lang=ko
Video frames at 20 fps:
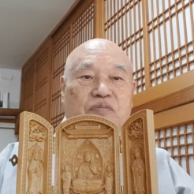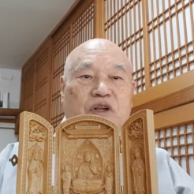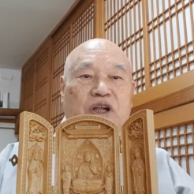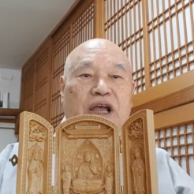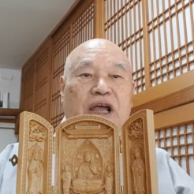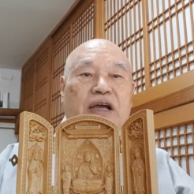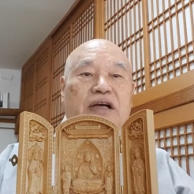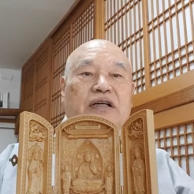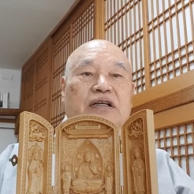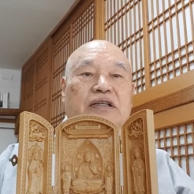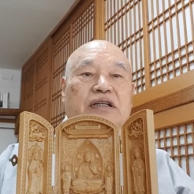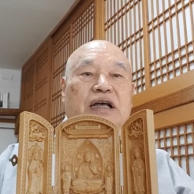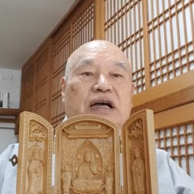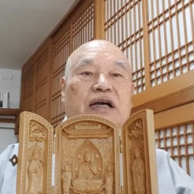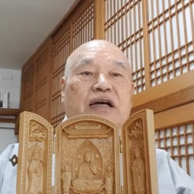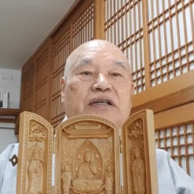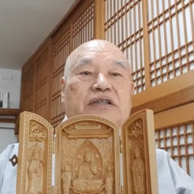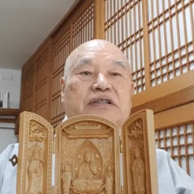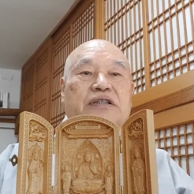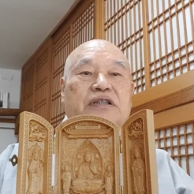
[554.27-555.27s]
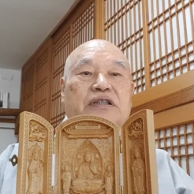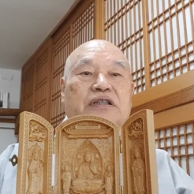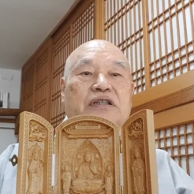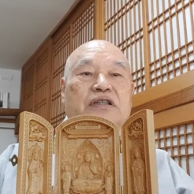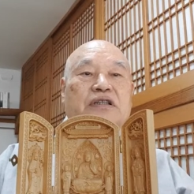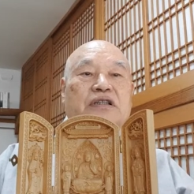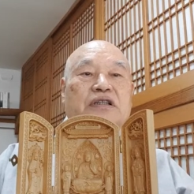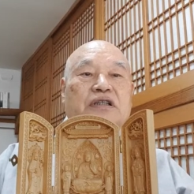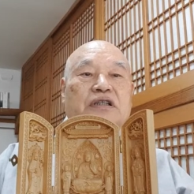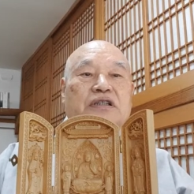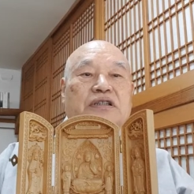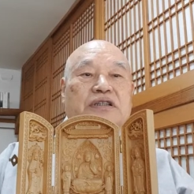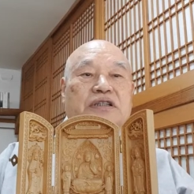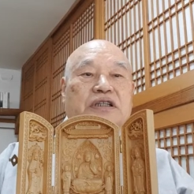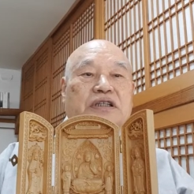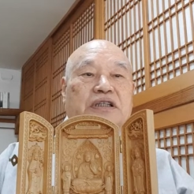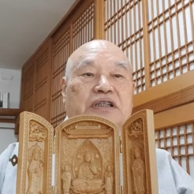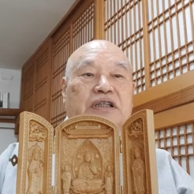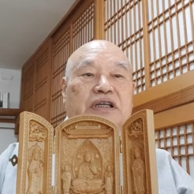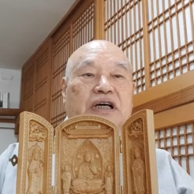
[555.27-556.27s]
행을 다가서
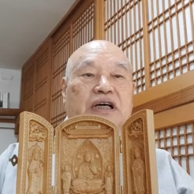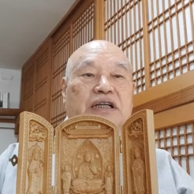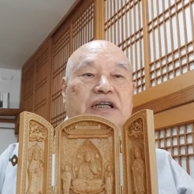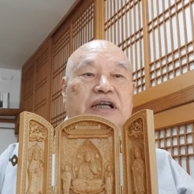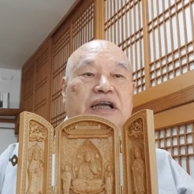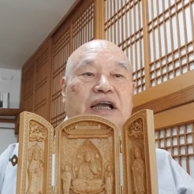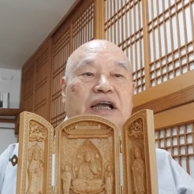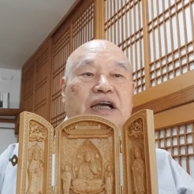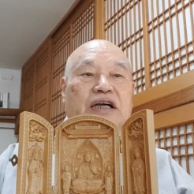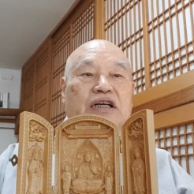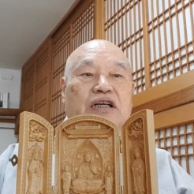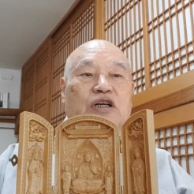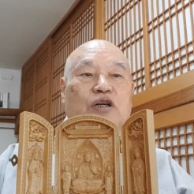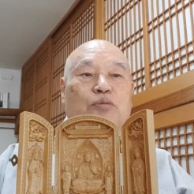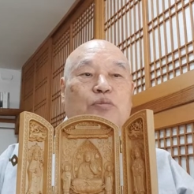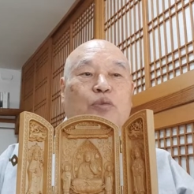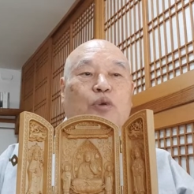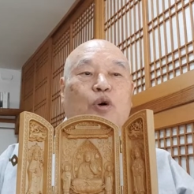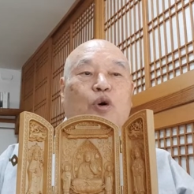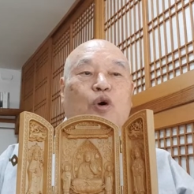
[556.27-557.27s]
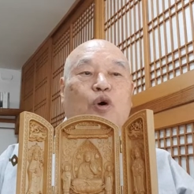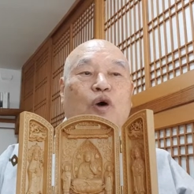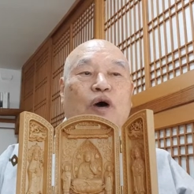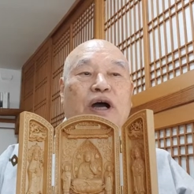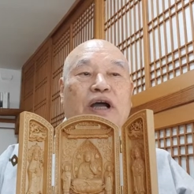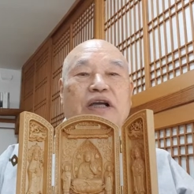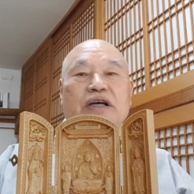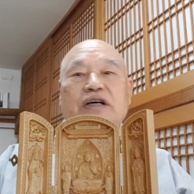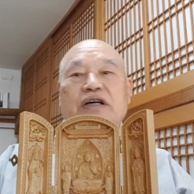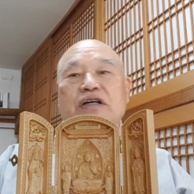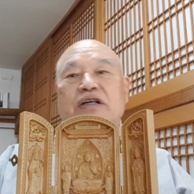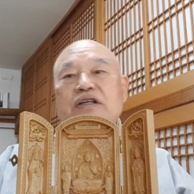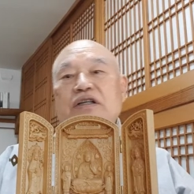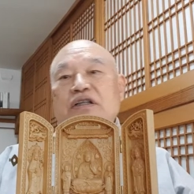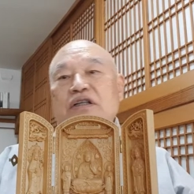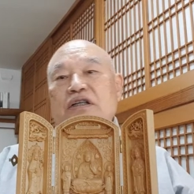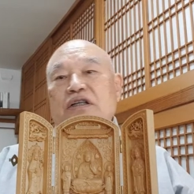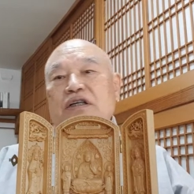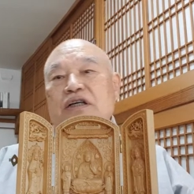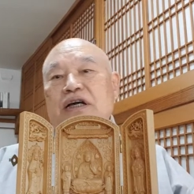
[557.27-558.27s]
청정한 계행을 보호하여
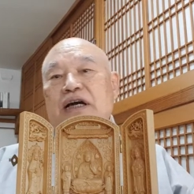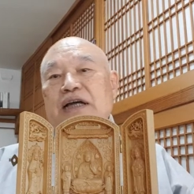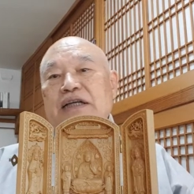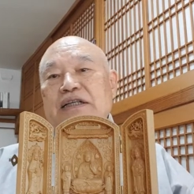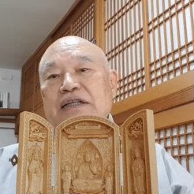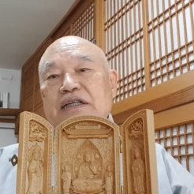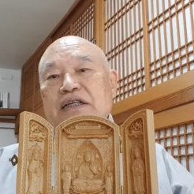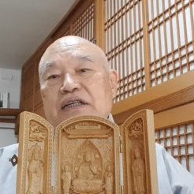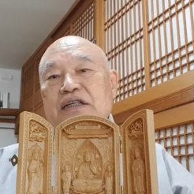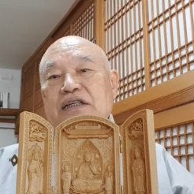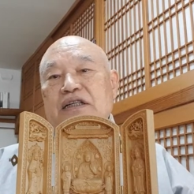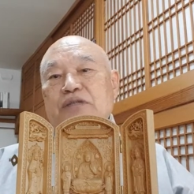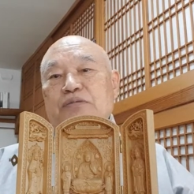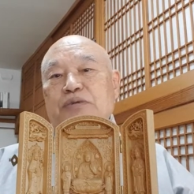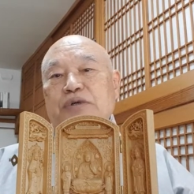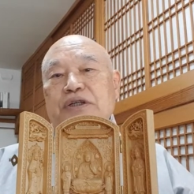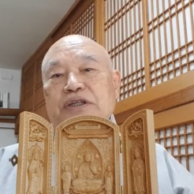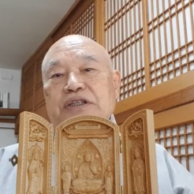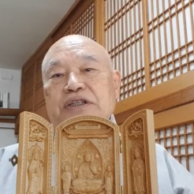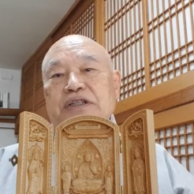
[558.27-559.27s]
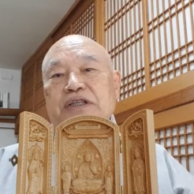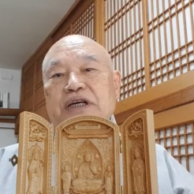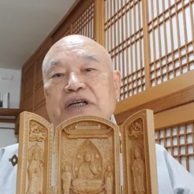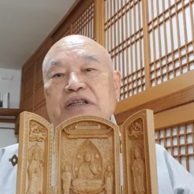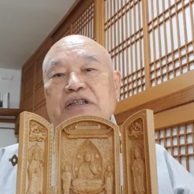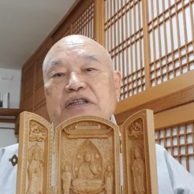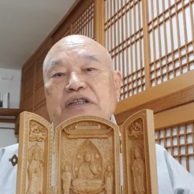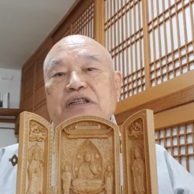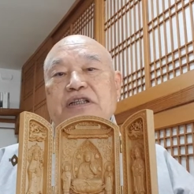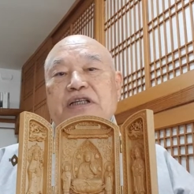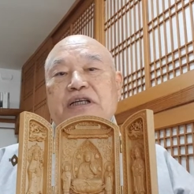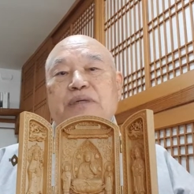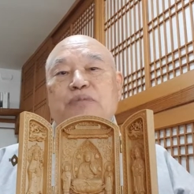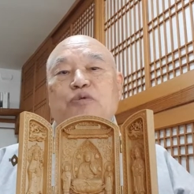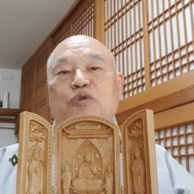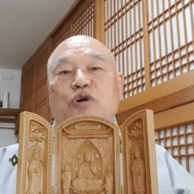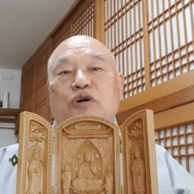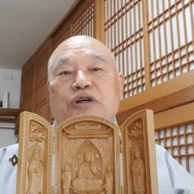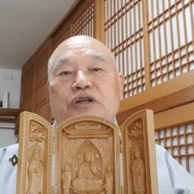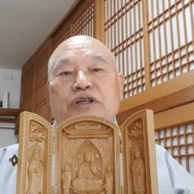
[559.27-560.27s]
가지기를 버리지 않는
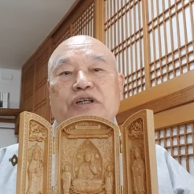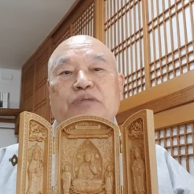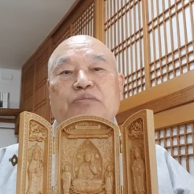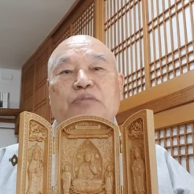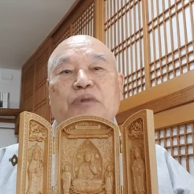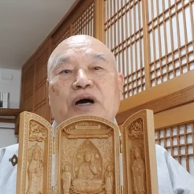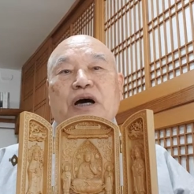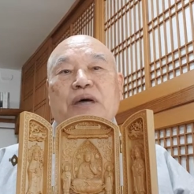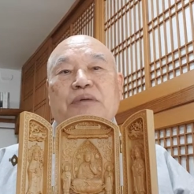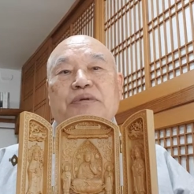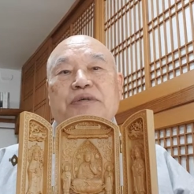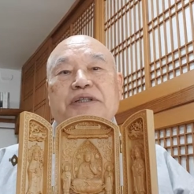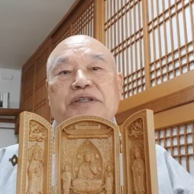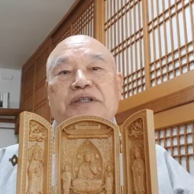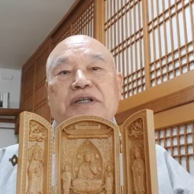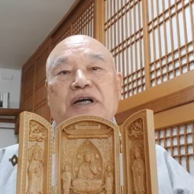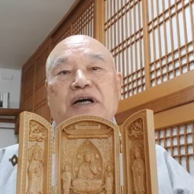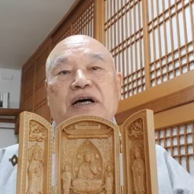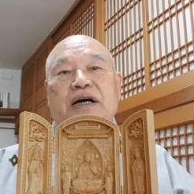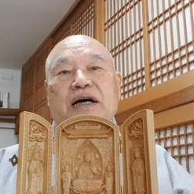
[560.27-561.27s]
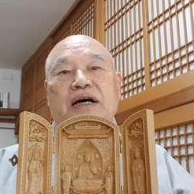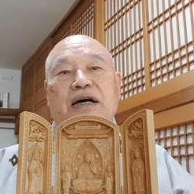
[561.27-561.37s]
깊고 큰 마음입니다.